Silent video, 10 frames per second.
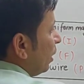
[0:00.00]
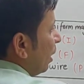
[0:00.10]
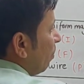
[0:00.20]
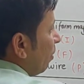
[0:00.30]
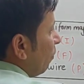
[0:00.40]
ई
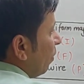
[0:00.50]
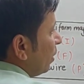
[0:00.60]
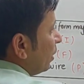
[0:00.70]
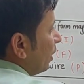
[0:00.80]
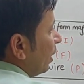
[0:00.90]
एम एफ
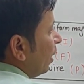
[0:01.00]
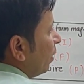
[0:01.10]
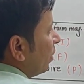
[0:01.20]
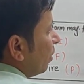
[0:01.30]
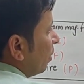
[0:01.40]
विल
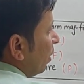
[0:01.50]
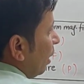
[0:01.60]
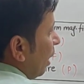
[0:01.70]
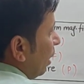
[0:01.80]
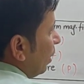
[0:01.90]
जनरेट
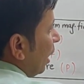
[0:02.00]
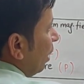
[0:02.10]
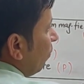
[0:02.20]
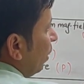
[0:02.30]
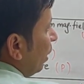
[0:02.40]
एंड
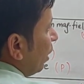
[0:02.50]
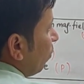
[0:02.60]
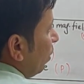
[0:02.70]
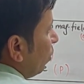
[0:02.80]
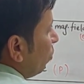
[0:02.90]
दैट विल
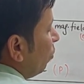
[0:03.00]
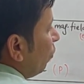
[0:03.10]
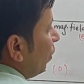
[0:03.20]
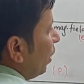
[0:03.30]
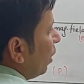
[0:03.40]
इक्वल टू
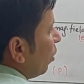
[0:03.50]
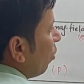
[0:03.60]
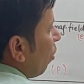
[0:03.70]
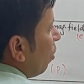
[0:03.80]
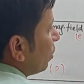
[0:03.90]
वी
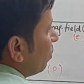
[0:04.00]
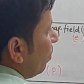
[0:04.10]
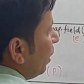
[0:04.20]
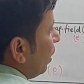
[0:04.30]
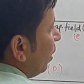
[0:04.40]
क्रॉस
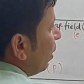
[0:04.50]
बी